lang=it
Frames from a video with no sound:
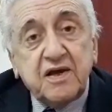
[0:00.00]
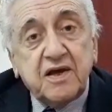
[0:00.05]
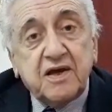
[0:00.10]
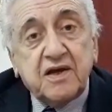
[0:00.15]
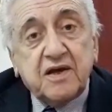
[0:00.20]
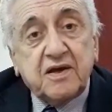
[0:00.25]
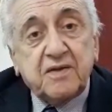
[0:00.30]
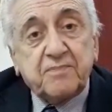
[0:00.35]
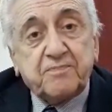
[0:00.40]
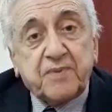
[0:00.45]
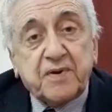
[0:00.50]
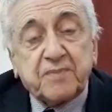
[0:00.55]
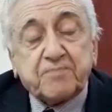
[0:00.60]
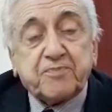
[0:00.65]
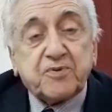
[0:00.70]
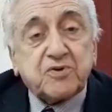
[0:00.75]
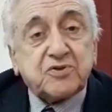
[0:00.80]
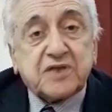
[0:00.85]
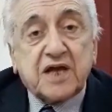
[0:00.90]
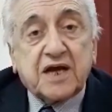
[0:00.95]
eh, per
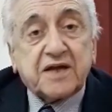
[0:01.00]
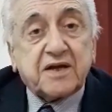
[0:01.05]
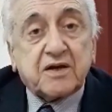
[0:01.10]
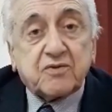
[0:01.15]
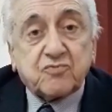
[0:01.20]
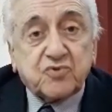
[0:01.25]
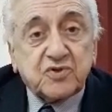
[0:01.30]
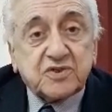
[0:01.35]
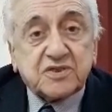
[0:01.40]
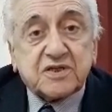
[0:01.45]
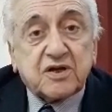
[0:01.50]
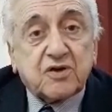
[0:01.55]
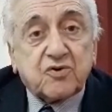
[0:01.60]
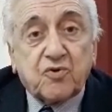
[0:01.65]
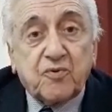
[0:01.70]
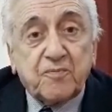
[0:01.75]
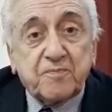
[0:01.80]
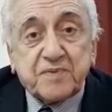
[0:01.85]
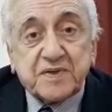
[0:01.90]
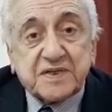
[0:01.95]
portare a questa
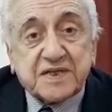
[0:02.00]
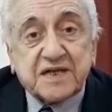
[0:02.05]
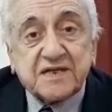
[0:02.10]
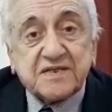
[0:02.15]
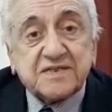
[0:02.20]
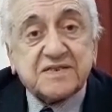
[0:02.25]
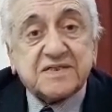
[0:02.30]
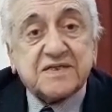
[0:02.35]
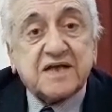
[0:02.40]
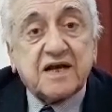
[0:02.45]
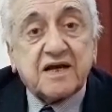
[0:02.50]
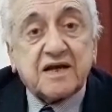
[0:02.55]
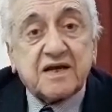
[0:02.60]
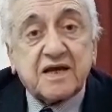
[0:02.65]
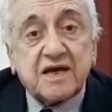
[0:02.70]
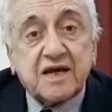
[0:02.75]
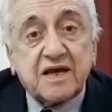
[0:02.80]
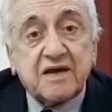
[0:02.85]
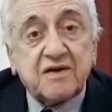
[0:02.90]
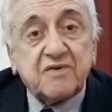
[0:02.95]
competenza
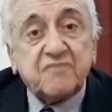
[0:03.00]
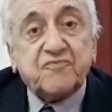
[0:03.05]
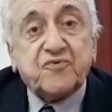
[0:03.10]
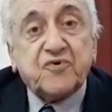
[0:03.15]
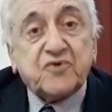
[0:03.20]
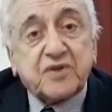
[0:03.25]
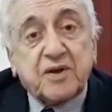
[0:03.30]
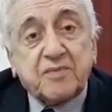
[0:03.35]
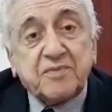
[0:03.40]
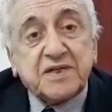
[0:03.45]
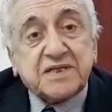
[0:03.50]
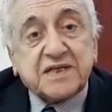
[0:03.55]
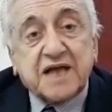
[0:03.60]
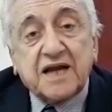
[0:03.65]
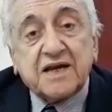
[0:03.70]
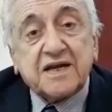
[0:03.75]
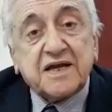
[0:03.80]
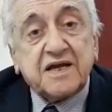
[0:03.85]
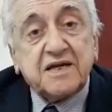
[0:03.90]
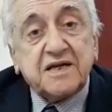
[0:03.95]
che è
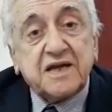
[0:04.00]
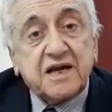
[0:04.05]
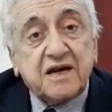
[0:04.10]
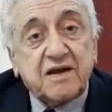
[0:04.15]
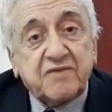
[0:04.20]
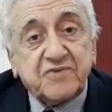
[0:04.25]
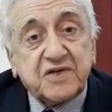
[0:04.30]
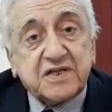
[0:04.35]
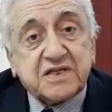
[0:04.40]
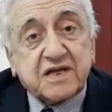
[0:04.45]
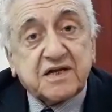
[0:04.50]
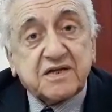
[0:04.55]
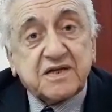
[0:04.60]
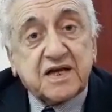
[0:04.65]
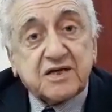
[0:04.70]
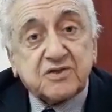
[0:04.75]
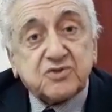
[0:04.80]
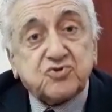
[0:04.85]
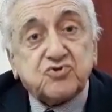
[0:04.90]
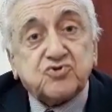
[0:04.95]
fondamentale nella vita
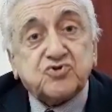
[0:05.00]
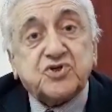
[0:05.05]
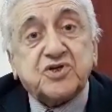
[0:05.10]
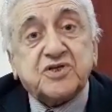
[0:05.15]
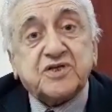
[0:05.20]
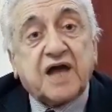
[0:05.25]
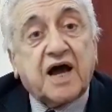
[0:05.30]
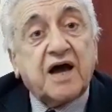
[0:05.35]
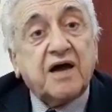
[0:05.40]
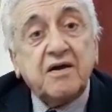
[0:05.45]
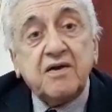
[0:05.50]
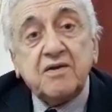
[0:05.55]
della società